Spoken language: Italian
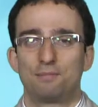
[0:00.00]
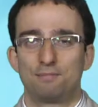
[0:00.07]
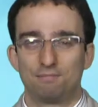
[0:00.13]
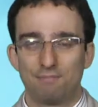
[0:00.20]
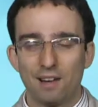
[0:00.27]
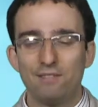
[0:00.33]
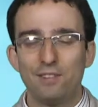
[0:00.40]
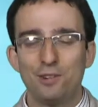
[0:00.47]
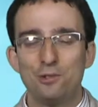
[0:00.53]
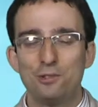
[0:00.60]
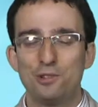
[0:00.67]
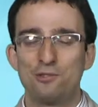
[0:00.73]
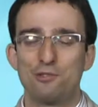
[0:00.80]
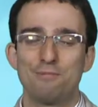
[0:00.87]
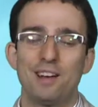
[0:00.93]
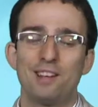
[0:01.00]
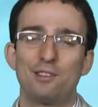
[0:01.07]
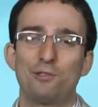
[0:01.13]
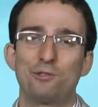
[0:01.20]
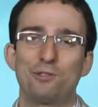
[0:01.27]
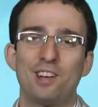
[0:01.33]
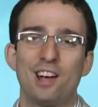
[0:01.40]
Benvenuti su
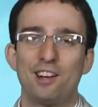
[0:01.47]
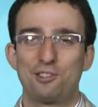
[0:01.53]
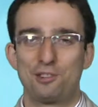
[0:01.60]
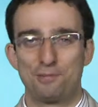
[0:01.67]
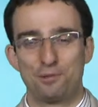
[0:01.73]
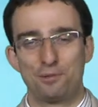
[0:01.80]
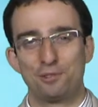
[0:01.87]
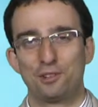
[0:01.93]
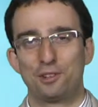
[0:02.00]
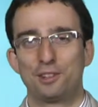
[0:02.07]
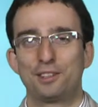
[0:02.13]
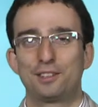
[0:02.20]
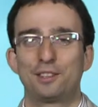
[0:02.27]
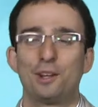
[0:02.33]
meteogiuliacci.it.